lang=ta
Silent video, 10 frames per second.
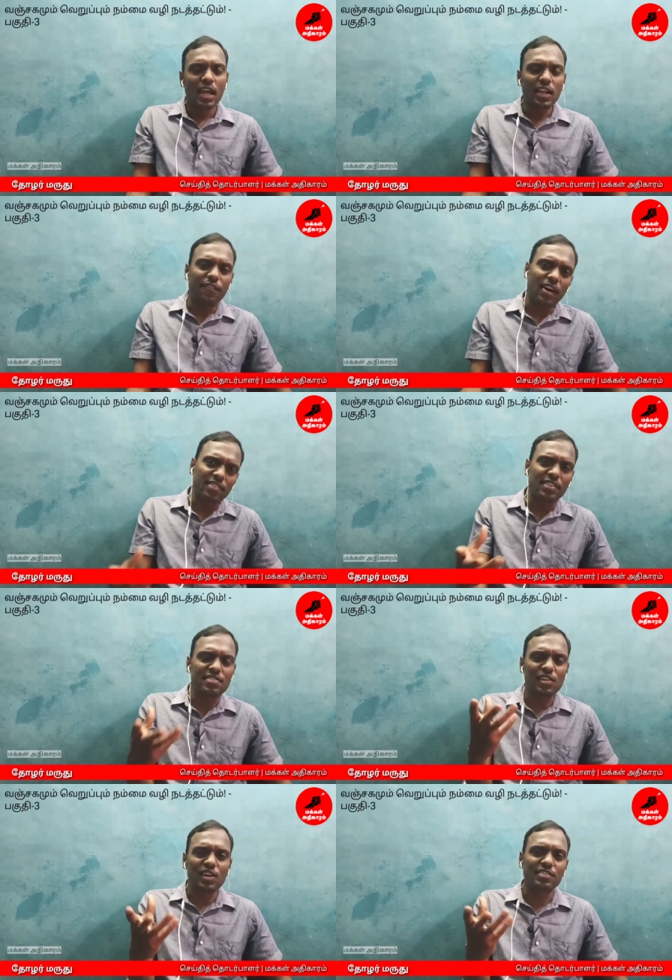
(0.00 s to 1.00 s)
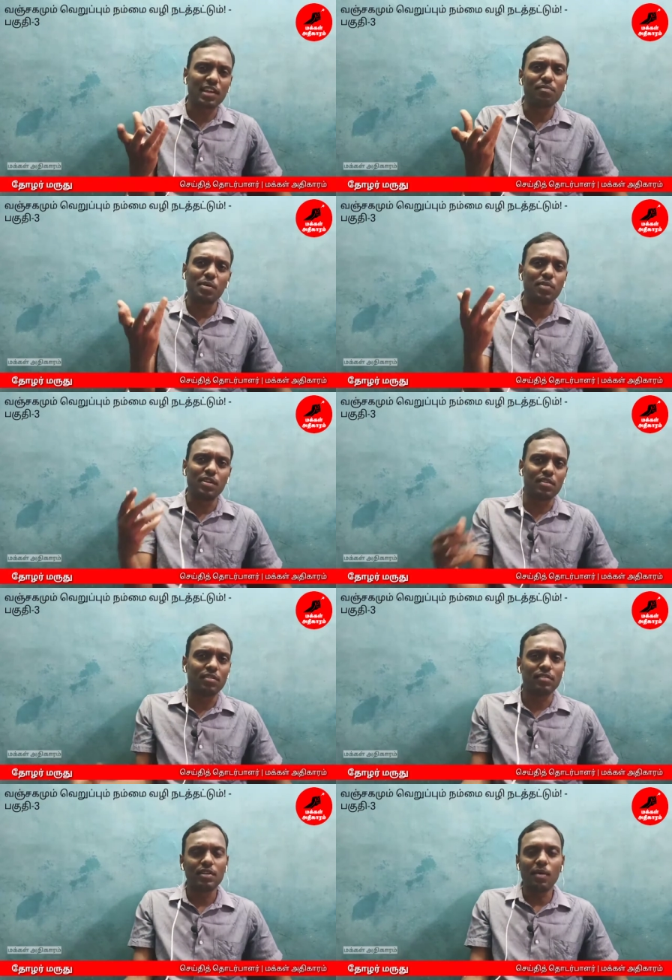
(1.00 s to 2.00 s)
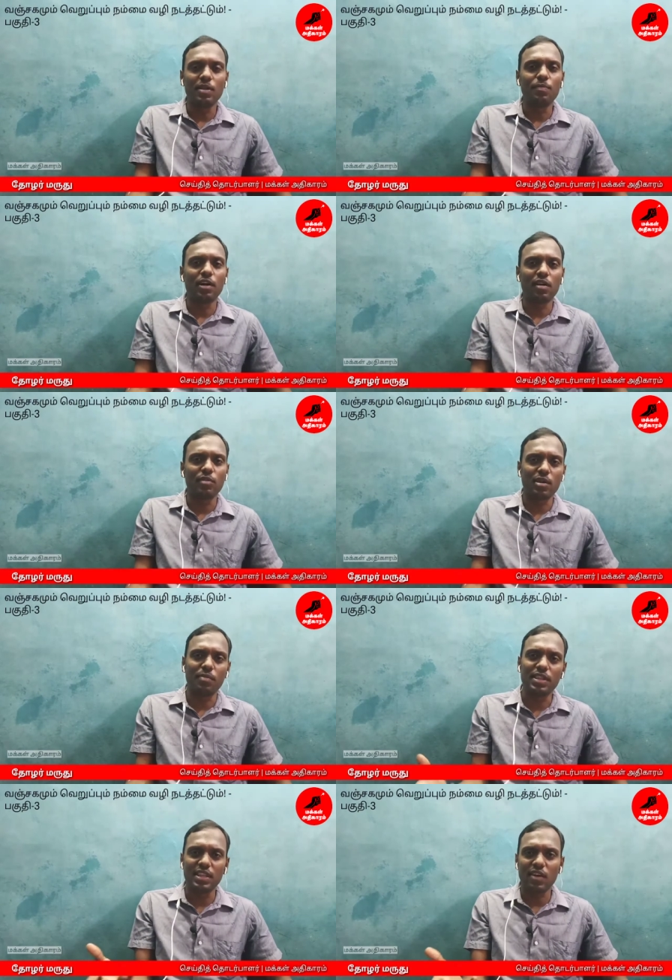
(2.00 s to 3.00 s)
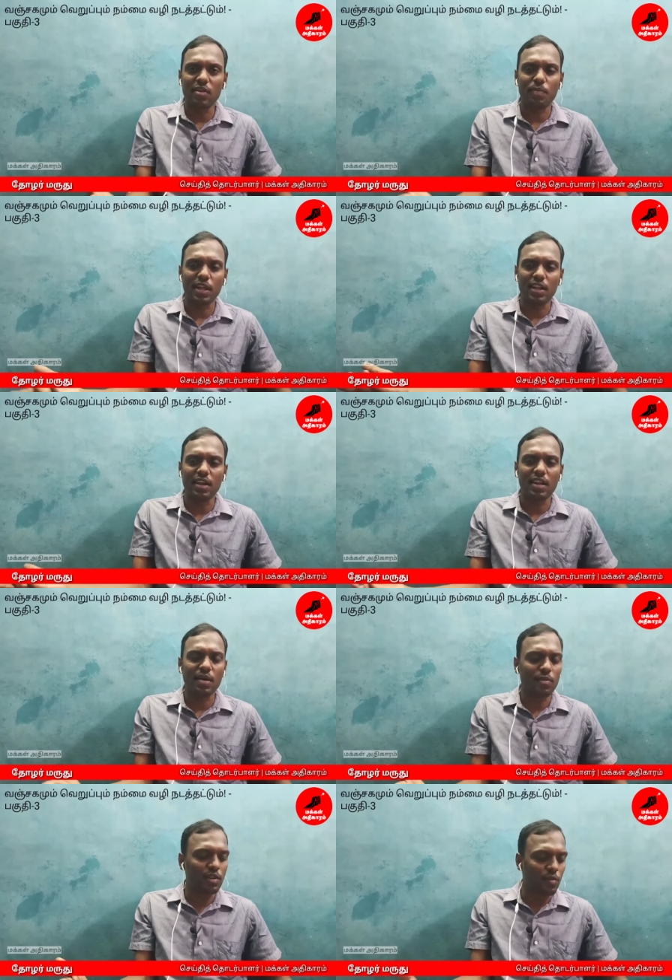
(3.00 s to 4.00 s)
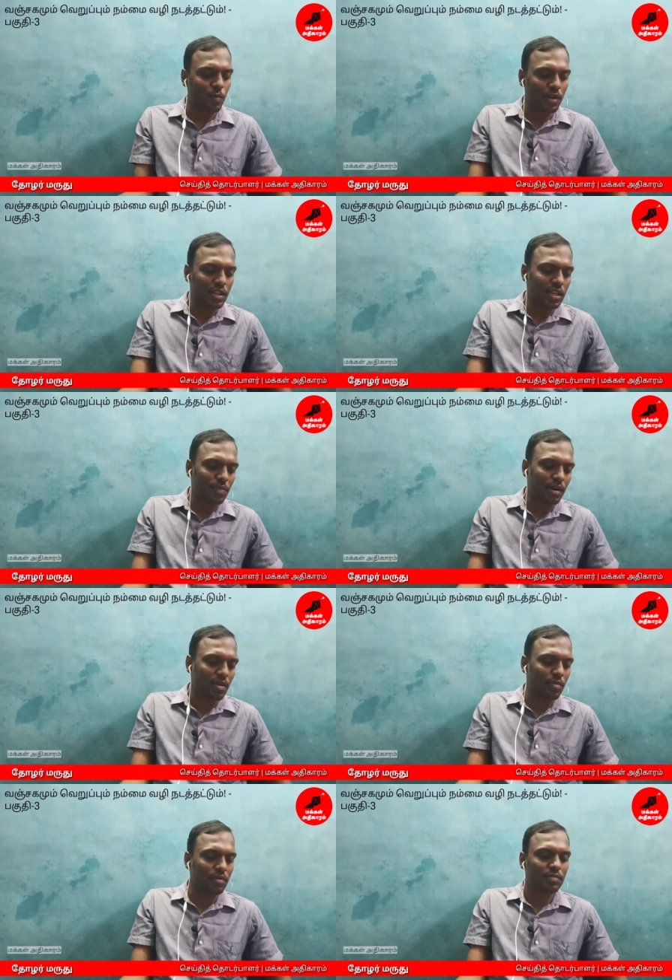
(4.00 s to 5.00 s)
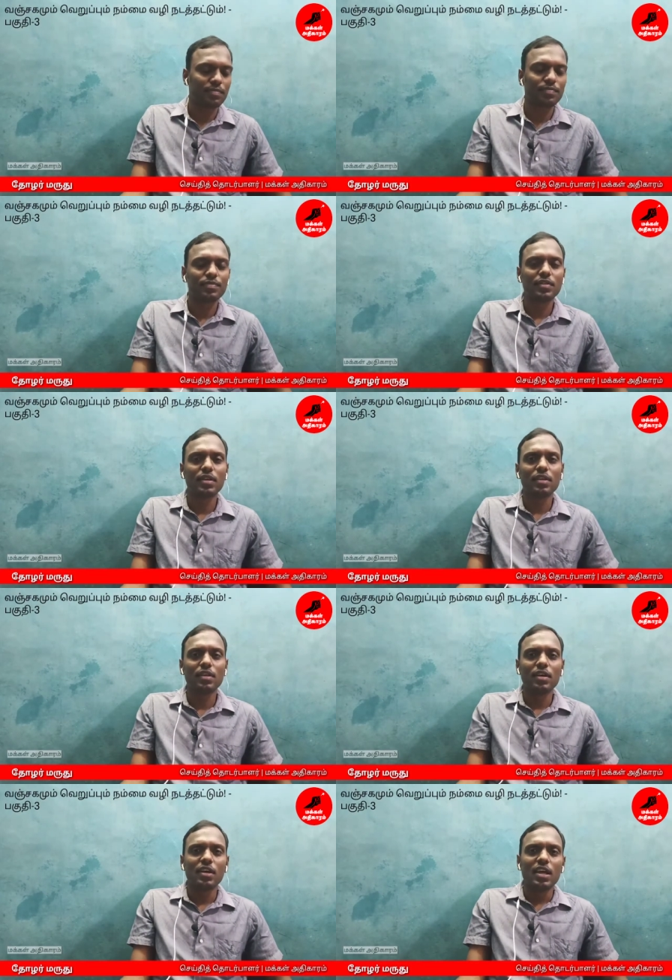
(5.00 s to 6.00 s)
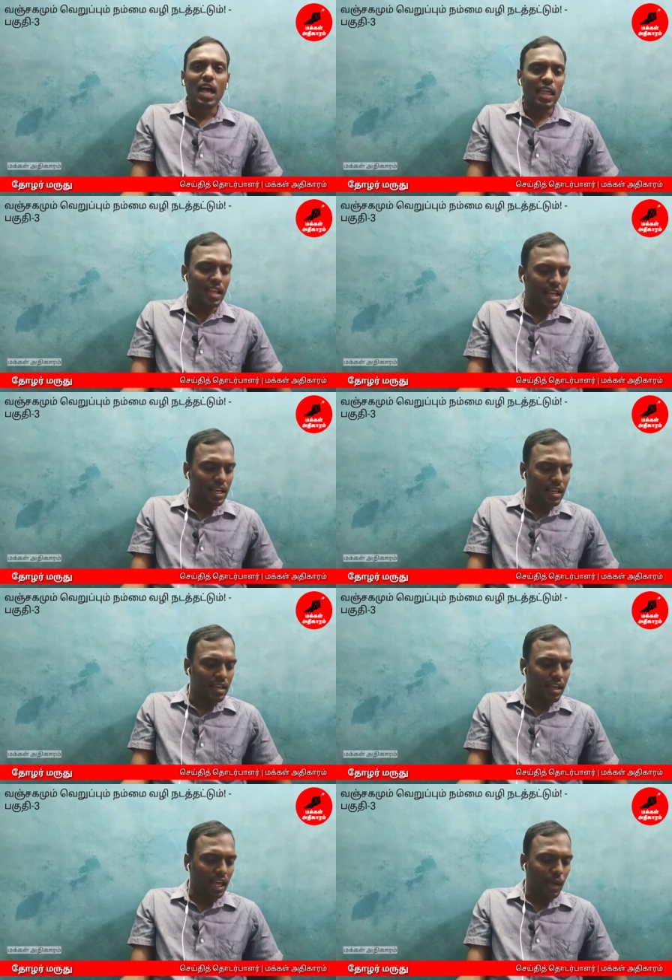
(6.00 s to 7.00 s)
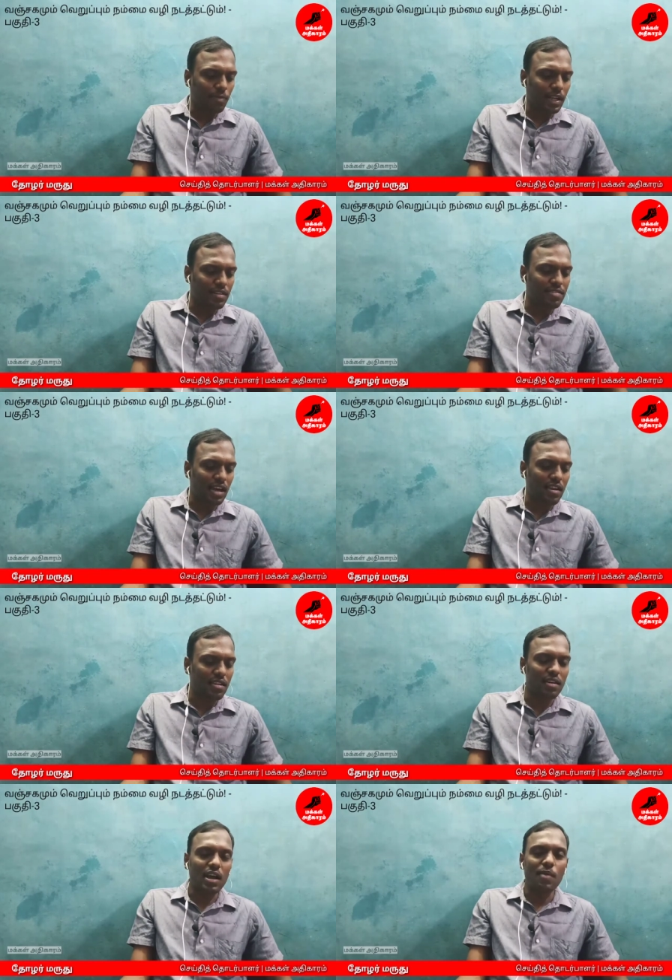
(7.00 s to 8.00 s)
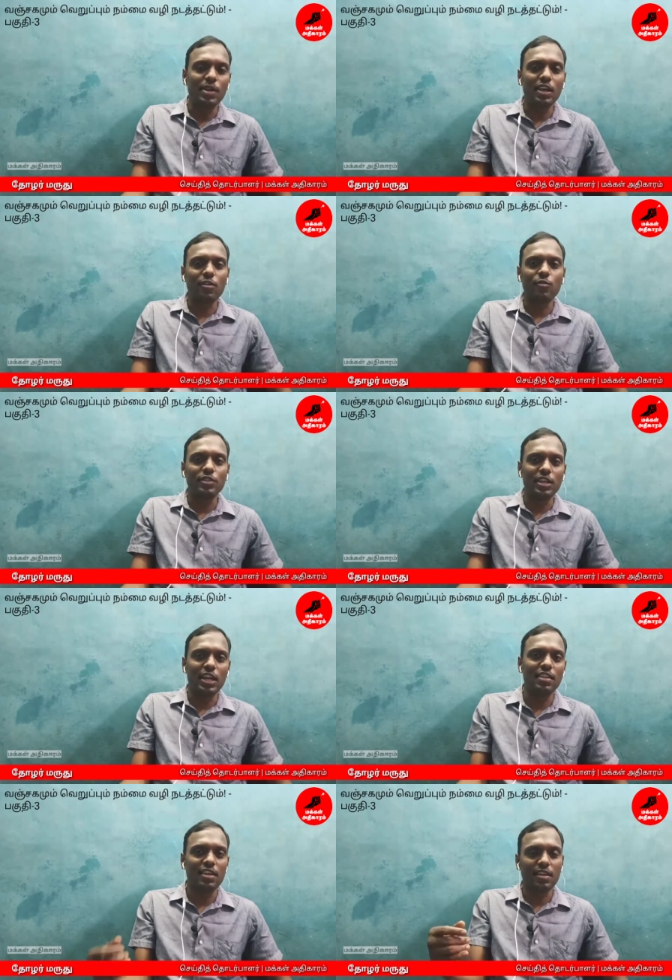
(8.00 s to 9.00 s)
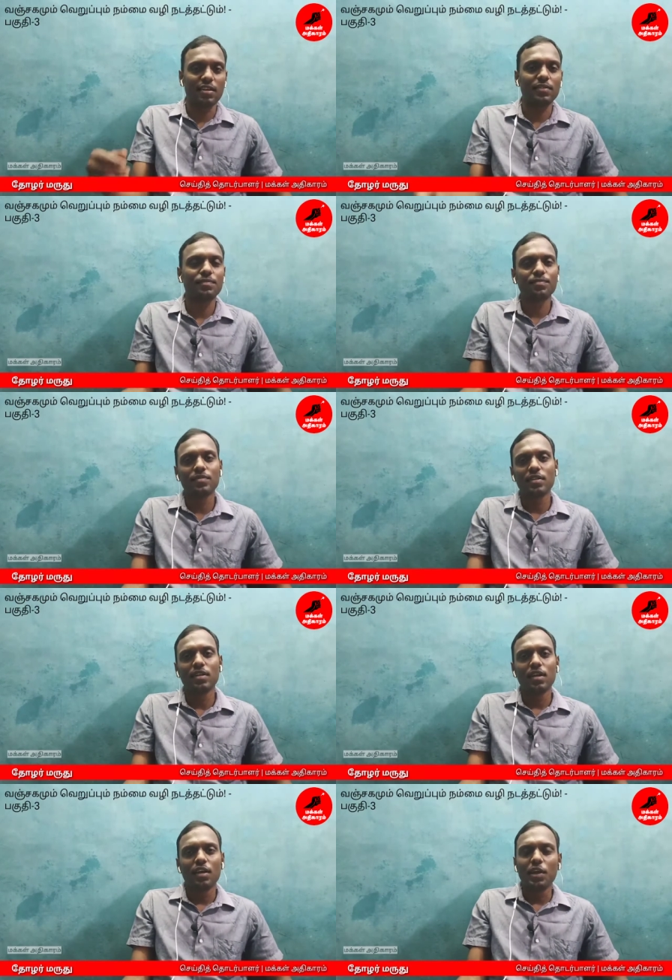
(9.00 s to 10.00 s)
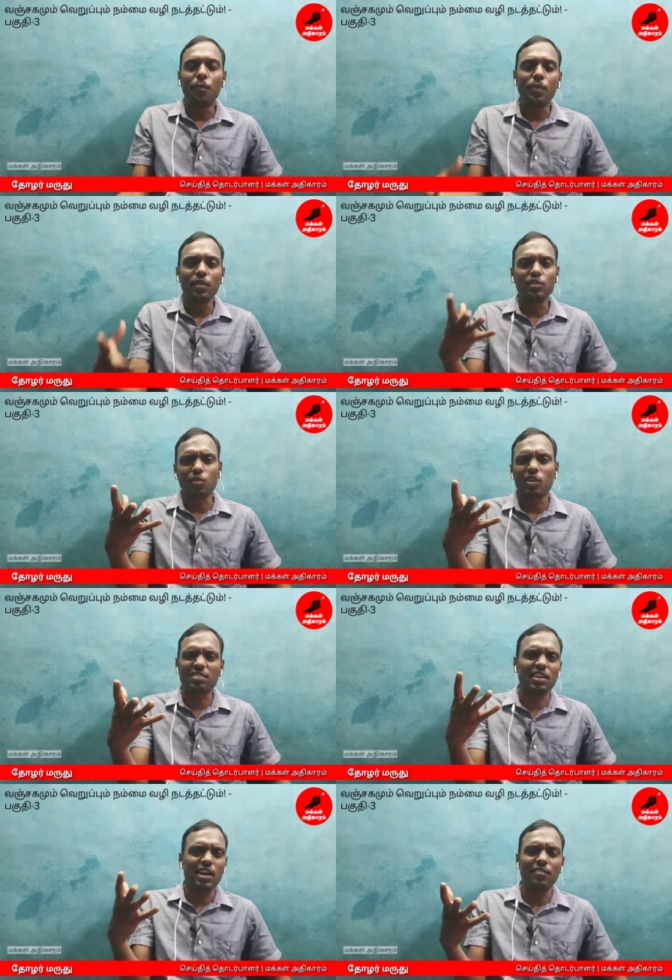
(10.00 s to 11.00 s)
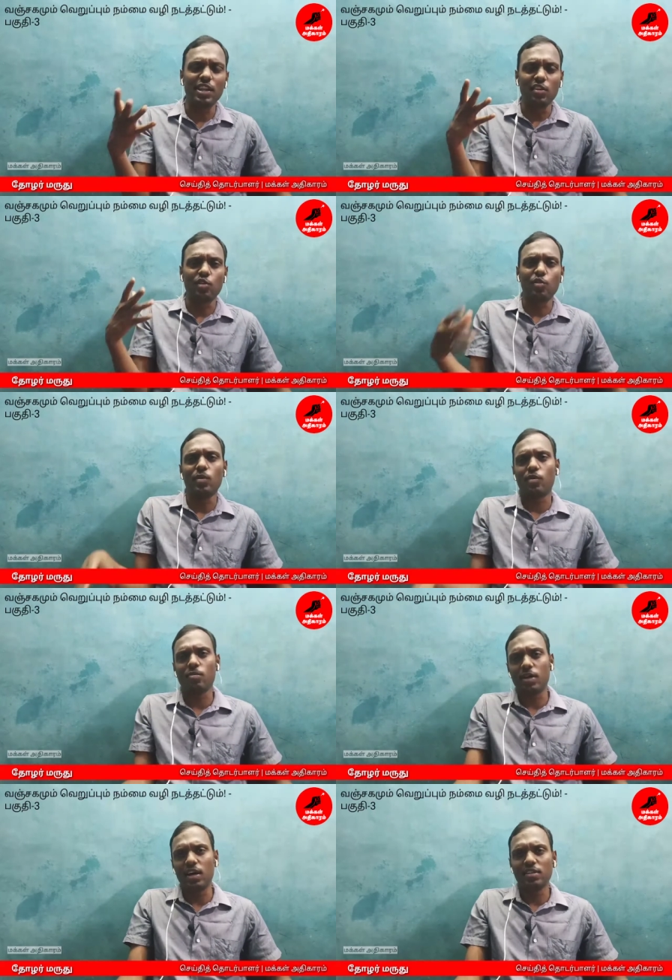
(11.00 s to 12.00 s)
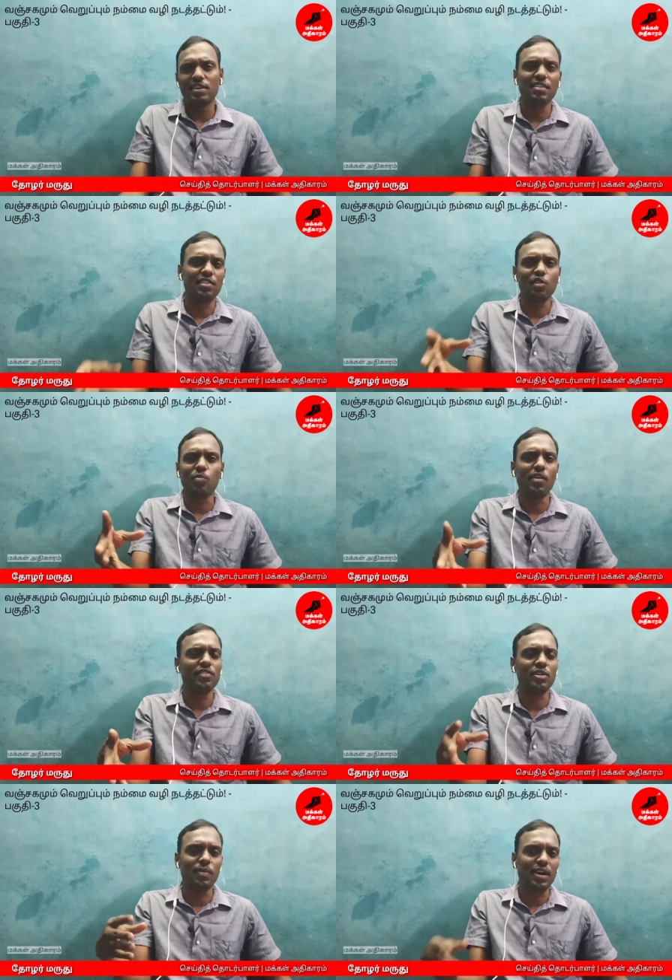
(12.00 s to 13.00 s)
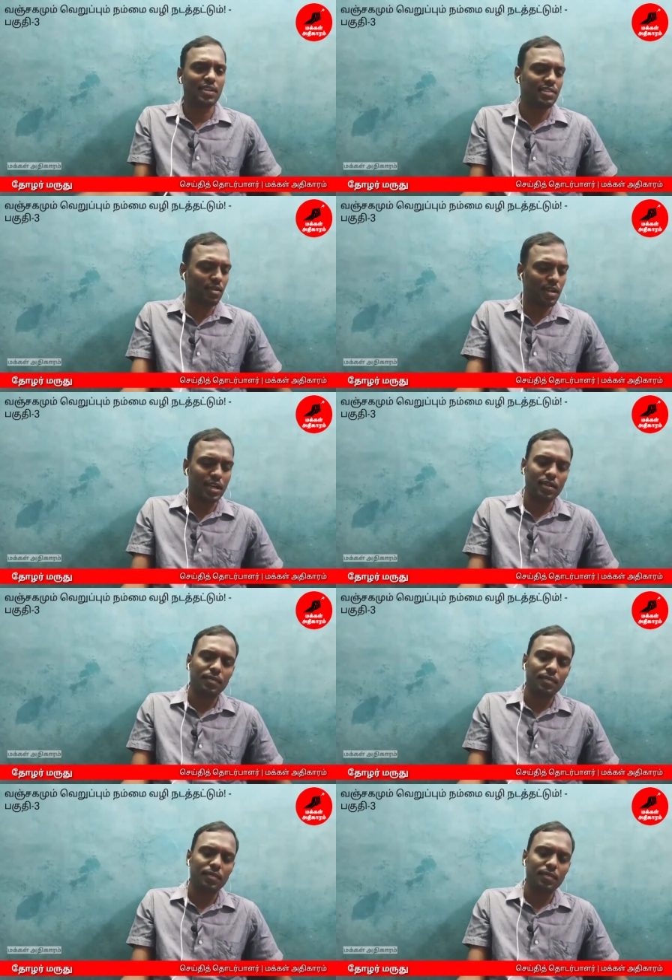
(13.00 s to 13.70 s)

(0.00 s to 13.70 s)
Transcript: அதில் ஃபாசிஸ்டோட தன்மை எப்படி இருக்கும் அப்படின்னு பார்க்கும்போது நம்ம இந்தியாவில் பல இடங்களில் நாம் வந்து ஒப்பிட்டு பார்க்க முடியும் அதில் கேப்டன் சார் அப்படிங்கிறவன் வந்து எழுதியிருக்கிறான் எப்படி வந்து கொலை செய்யலாம் வீடுகளுக்குள்ளே போனோம்னா சின்ன சின்ன ரூமாக வச்சுருப்பாங்க ரஷ்யாவில்